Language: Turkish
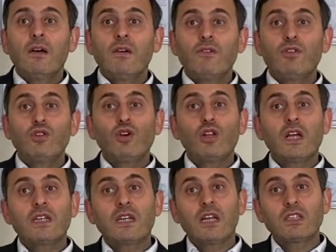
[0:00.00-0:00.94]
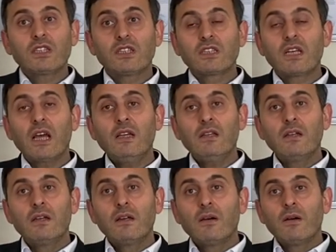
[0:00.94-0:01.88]
videoları karıştırırken
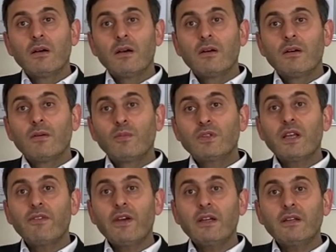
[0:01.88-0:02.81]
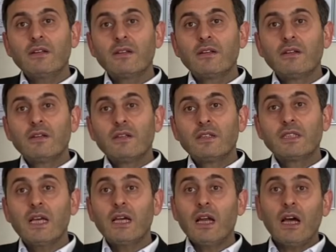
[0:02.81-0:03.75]
bu sefer
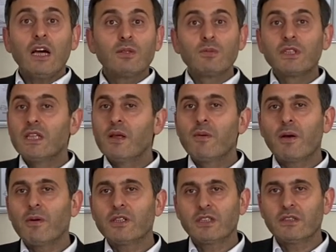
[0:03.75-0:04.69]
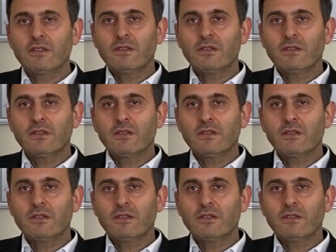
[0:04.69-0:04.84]
Zehra Hanım'ı dinlemeye başladım.